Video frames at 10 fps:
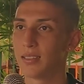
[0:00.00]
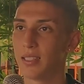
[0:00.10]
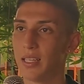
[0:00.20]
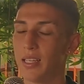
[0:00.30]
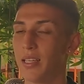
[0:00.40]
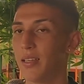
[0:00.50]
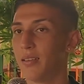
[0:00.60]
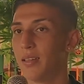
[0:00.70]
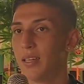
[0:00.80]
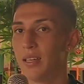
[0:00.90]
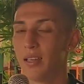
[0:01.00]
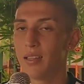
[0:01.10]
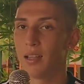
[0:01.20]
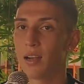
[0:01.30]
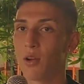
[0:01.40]
y, y
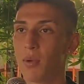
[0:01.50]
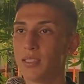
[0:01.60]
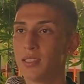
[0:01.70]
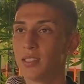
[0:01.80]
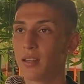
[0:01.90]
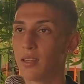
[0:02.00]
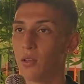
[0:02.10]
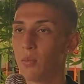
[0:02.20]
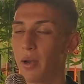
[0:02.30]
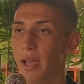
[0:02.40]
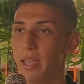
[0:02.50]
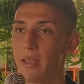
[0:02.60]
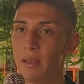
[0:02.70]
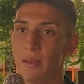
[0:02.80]
tener como esa incertidumbre ahí.